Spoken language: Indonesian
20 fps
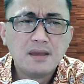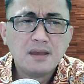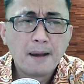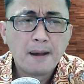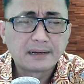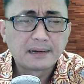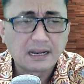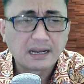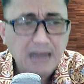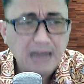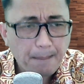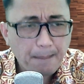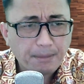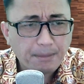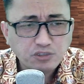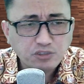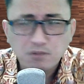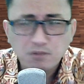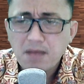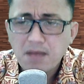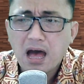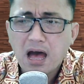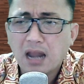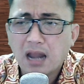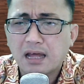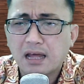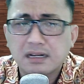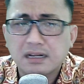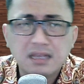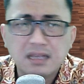Dan napas itu mahal
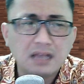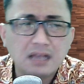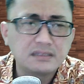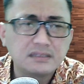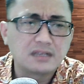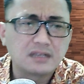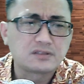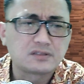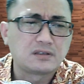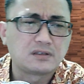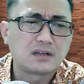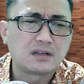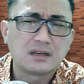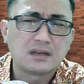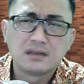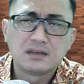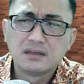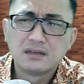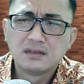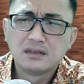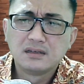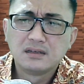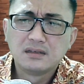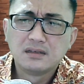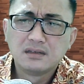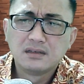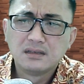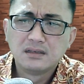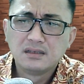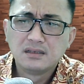harganya, saudara.
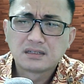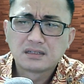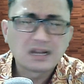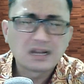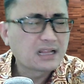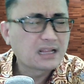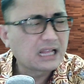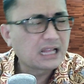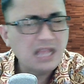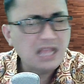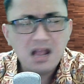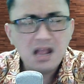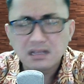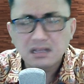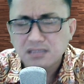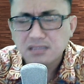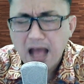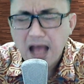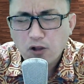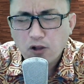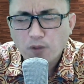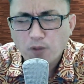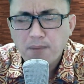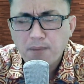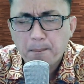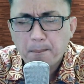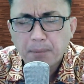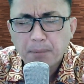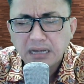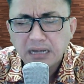Dan kita nggak sanggup
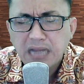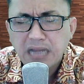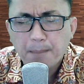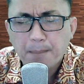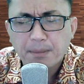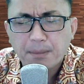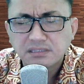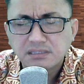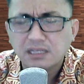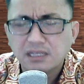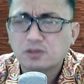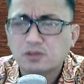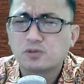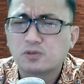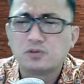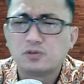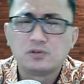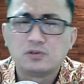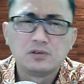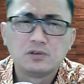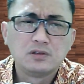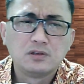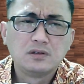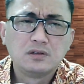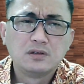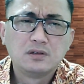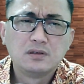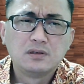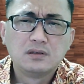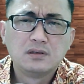membeli napas itu.
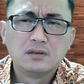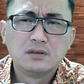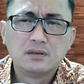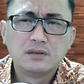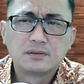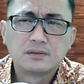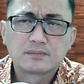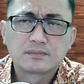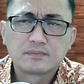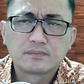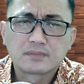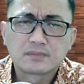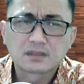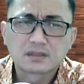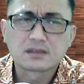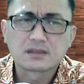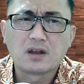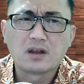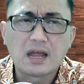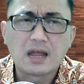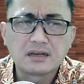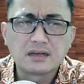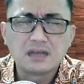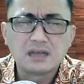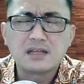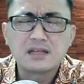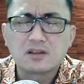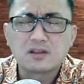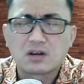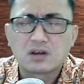Kalau Anda
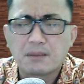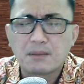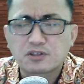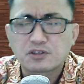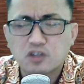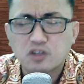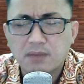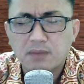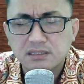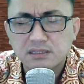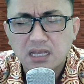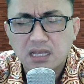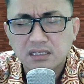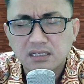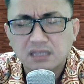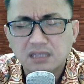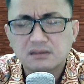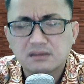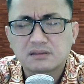lihat orang yang masuk rumah sakit